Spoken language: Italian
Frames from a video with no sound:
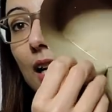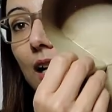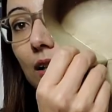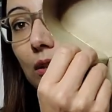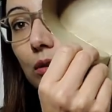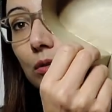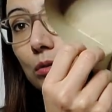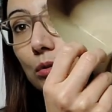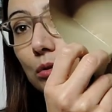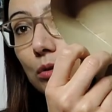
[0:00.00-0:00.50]

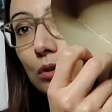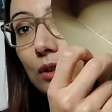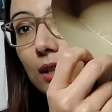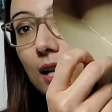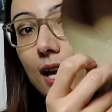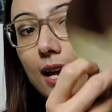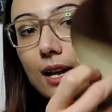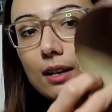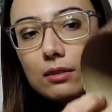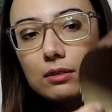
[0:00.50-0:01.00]

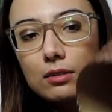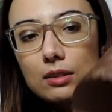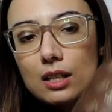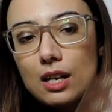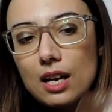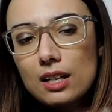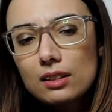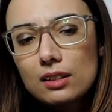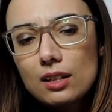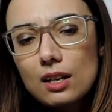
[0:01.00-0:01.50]
cartone, eh,
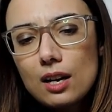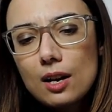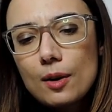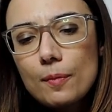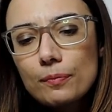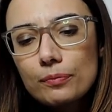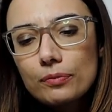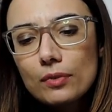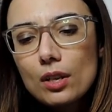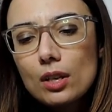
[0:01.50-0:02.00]

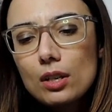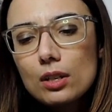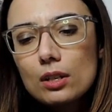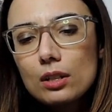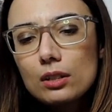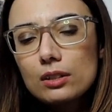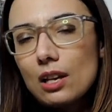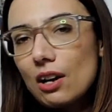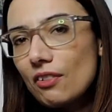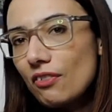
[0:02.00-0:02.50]
carta
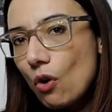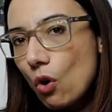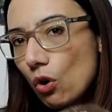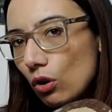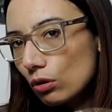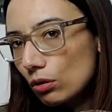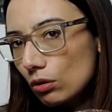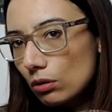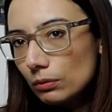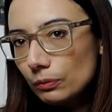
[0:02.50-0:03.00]
da
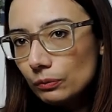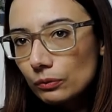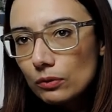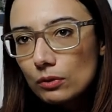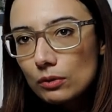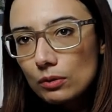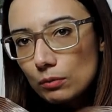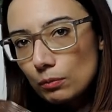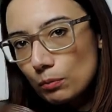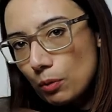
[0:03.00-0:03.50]
forno
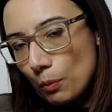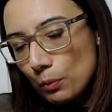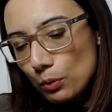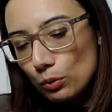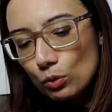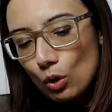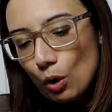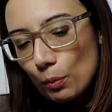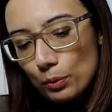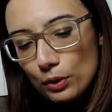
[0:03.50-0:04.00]
un po'
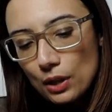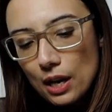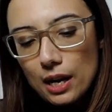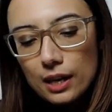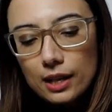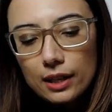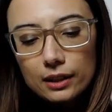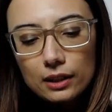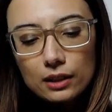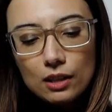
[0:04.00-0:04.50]
più doppio della
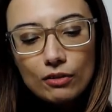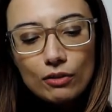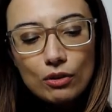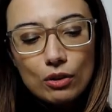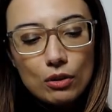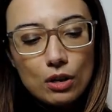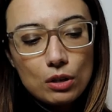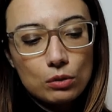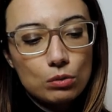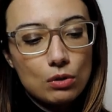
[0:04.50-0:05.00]
carta da
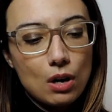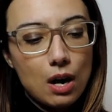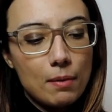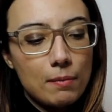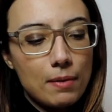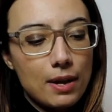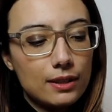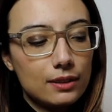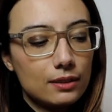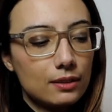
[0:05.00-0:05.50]
foro
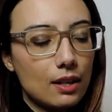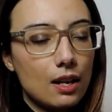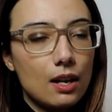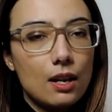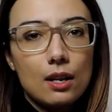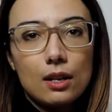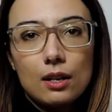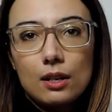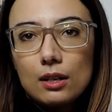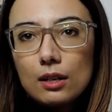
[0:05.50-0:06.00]
naturalmente,
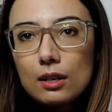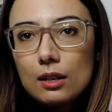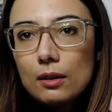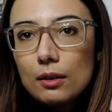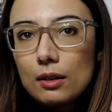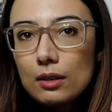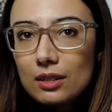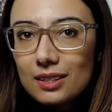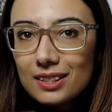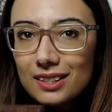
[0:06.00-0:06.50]

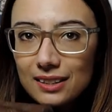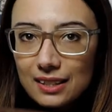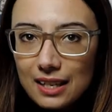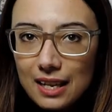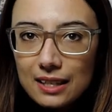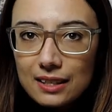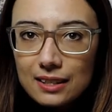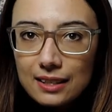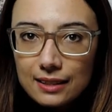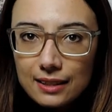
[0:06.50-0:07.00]

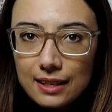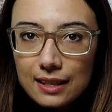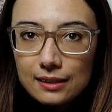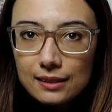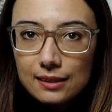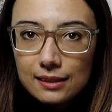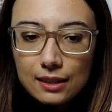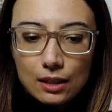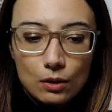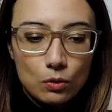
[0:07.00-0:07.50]
stessa
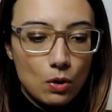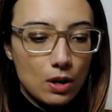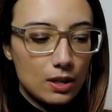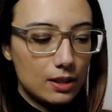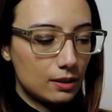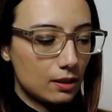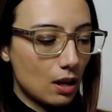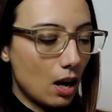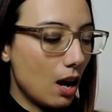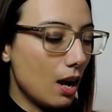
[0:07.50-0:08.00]
identica
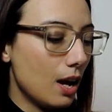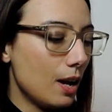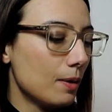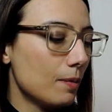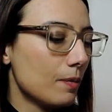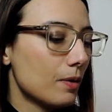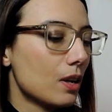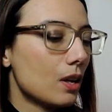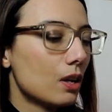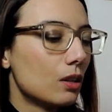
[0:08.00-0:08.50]
qualità,
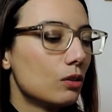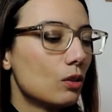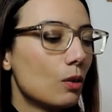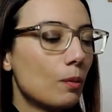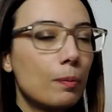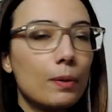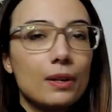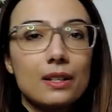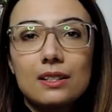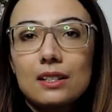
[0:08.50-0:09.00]
eh?
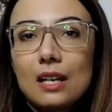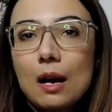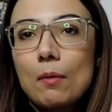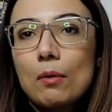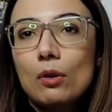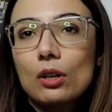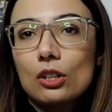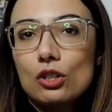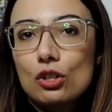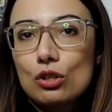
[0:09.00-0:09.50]
non
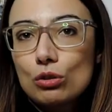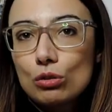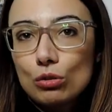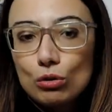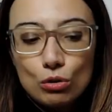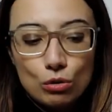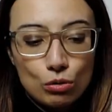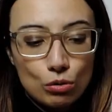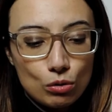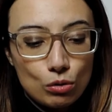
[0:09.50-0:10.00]
pensiamo che ci
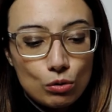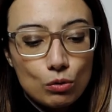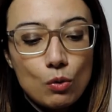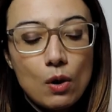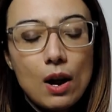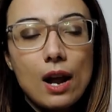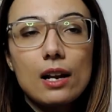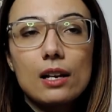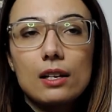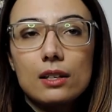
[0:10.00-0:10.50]
sono solo
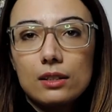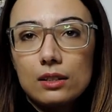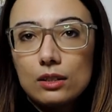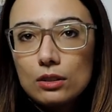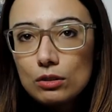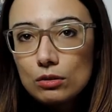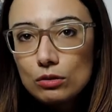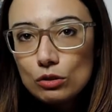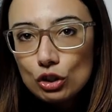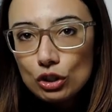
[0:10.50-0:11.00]

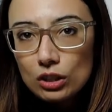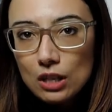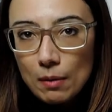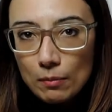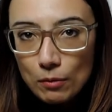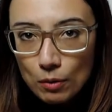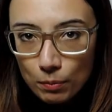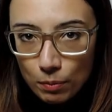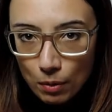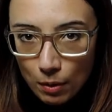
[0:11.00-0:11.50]
quelli,
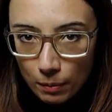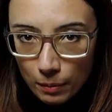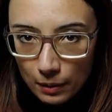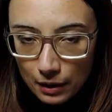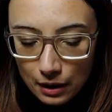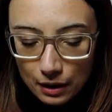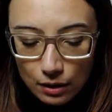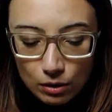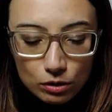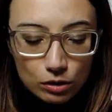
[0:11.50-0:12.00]
giriamo un po'
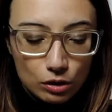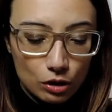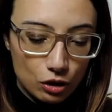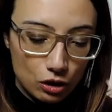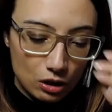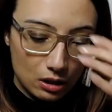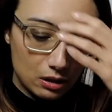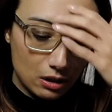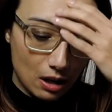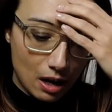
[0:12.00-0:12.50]
per le nostre
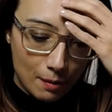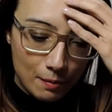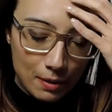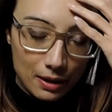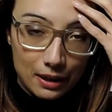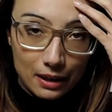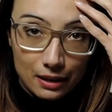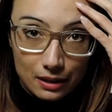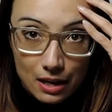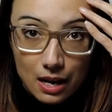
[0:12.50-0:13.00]
città,
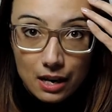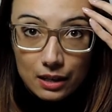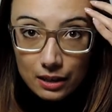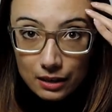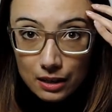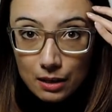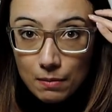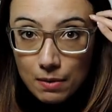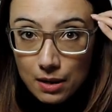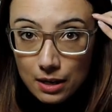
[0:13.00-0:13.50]
magari
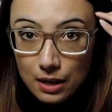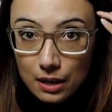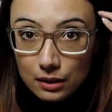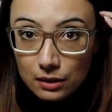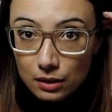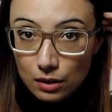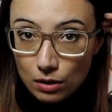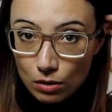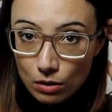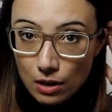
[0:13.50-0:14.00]
anche nei
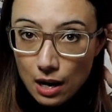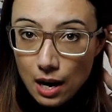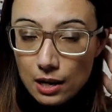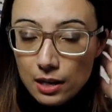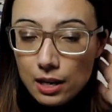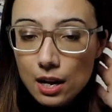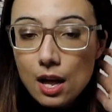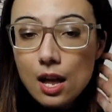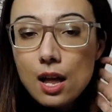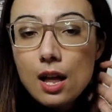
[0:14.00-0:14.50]
mercati
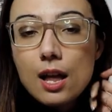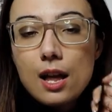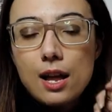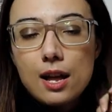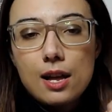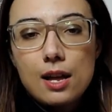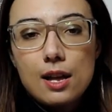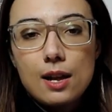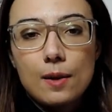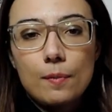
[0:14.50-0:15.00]
rionali
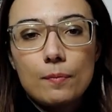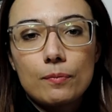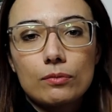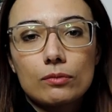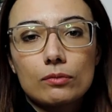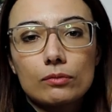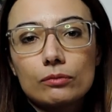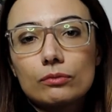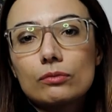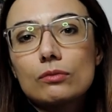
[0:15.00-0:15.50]
e mh,
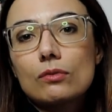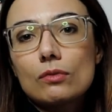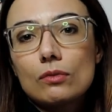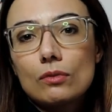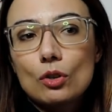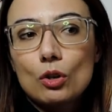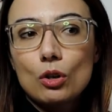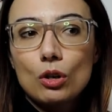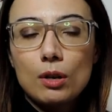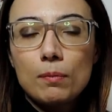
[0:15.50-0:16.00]
mm,
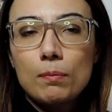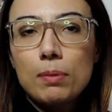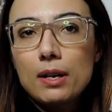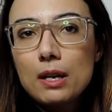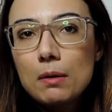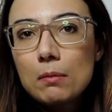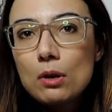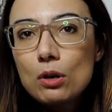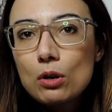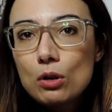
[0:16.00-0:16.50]

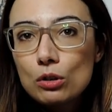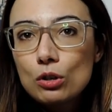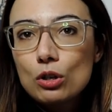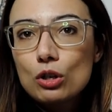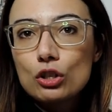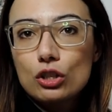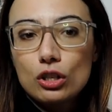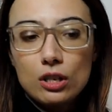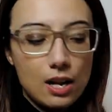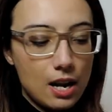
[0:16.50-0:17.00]
impariamo a
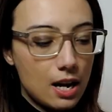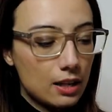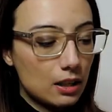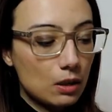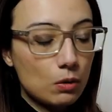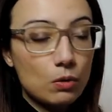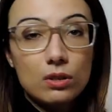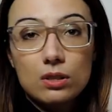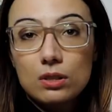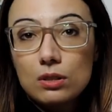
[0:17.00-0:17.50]
conoscere
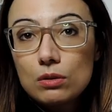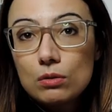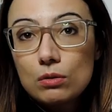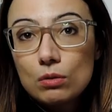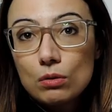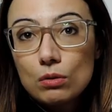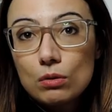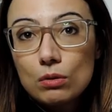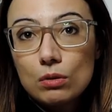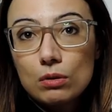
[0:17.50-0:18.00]
anche
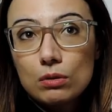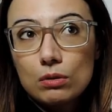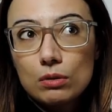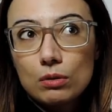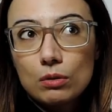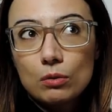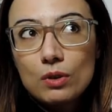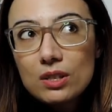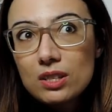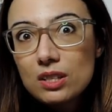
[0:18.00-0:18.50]

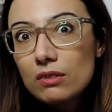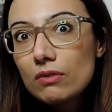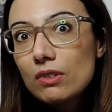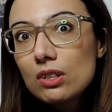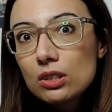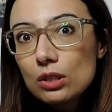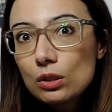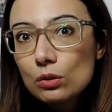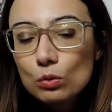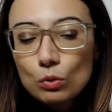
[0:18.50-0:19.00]
questo, eh, questi
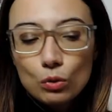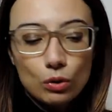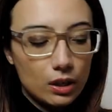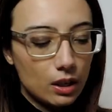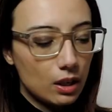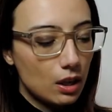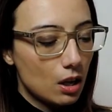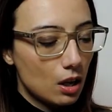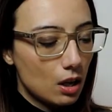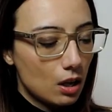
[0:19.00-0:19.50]

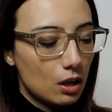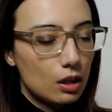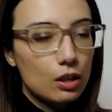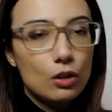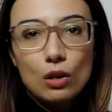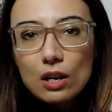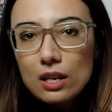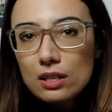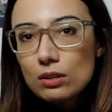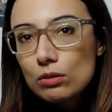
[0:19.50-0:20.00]
venditori.
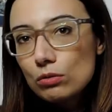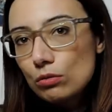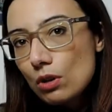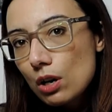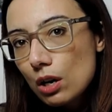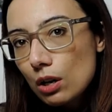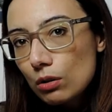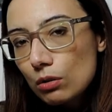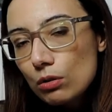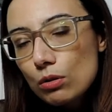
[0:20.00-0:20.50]
Io la
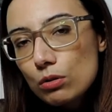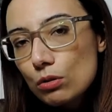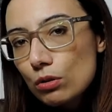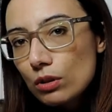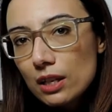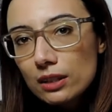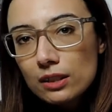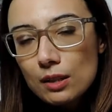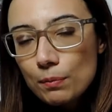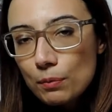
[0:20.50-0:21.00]
signora la
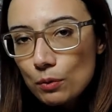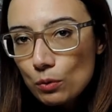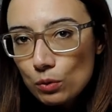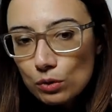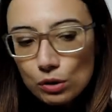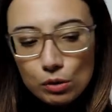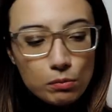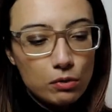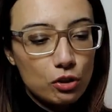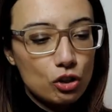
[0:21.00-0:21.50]
conosco da tempo,
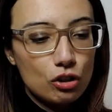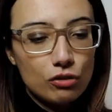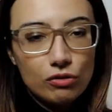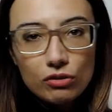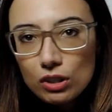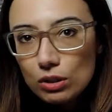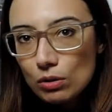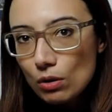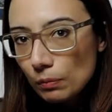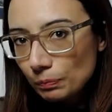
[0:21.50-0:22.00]
quindi mi ci
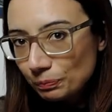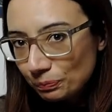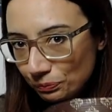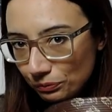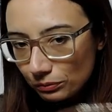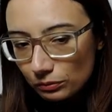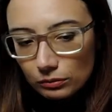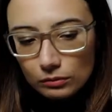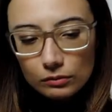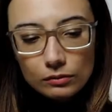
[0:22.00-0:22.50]
fido,
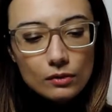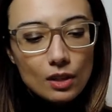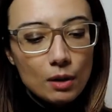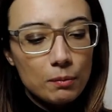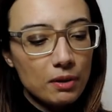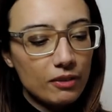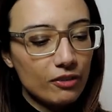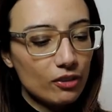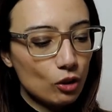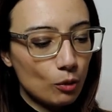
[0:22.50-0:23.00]

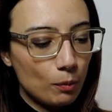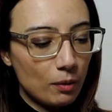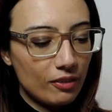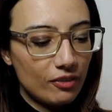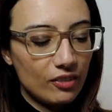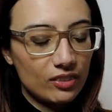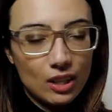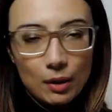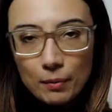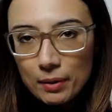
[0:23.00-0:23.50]
mi fido
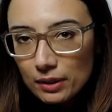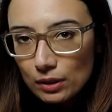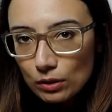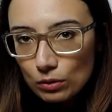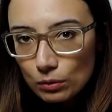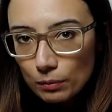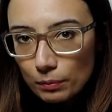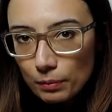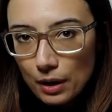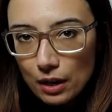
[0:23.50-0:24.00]
perfettamente a
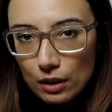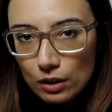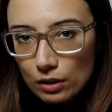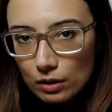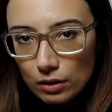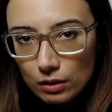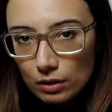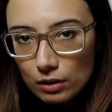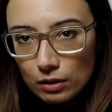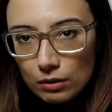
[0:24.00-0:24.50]

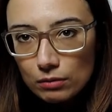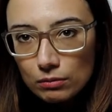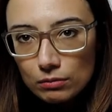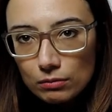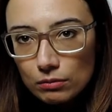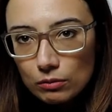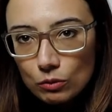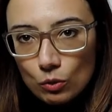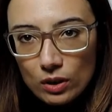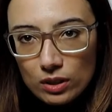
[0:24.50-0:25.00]
comprare
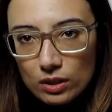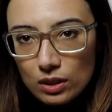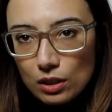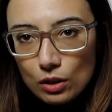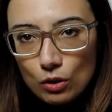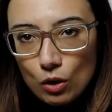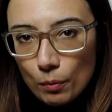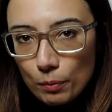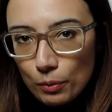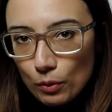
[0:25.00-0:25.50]
questi
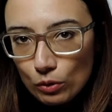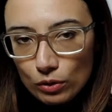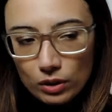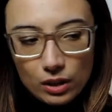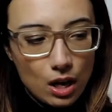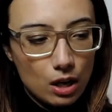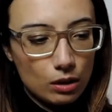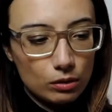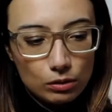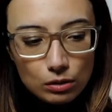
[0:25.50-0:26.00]
li compro
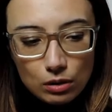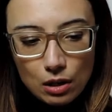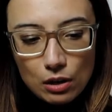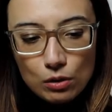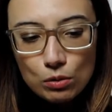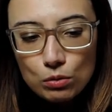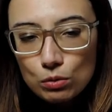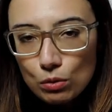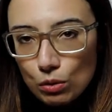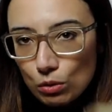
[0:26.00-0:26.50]
ogni anno,
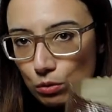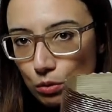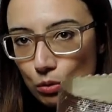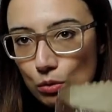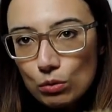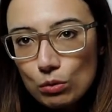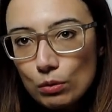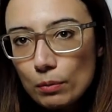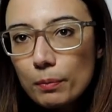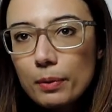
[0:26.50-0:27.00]
l'anno scorso
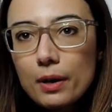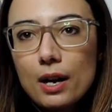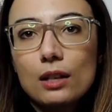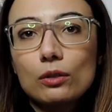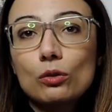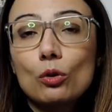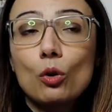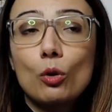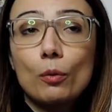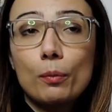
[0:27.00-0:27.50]
l'ho
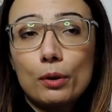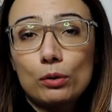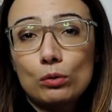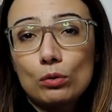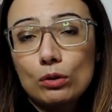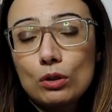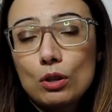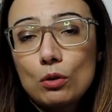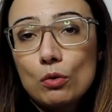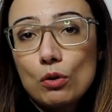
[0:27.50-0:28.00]
comprato, ho
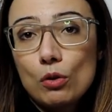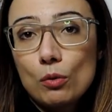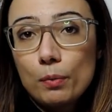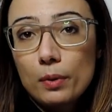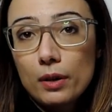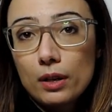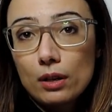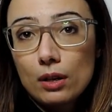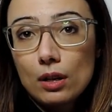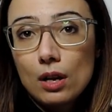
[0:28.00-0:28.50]
comprato anche quello
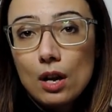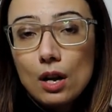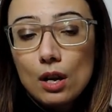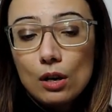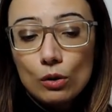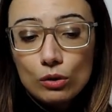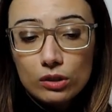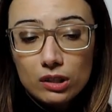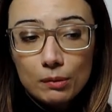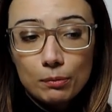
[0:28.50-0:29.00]
per
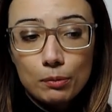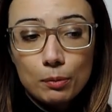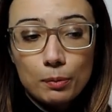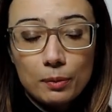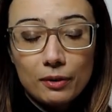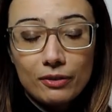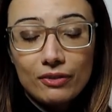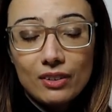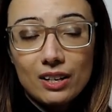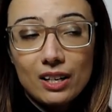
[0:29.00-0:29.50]
lo stampo
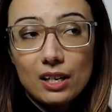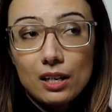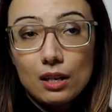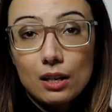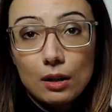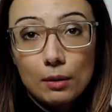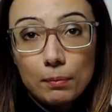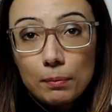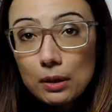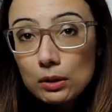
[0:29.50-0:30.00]
per fare
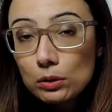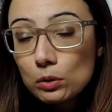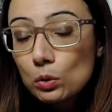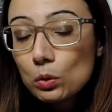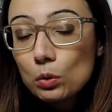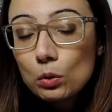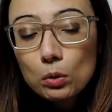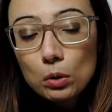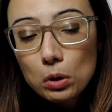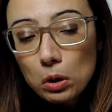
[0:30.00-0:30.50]
il
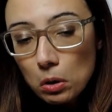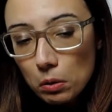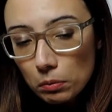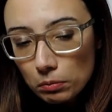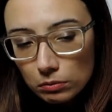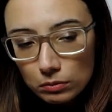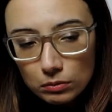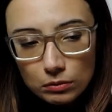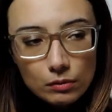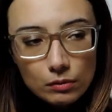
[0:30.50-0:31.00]
pandoro,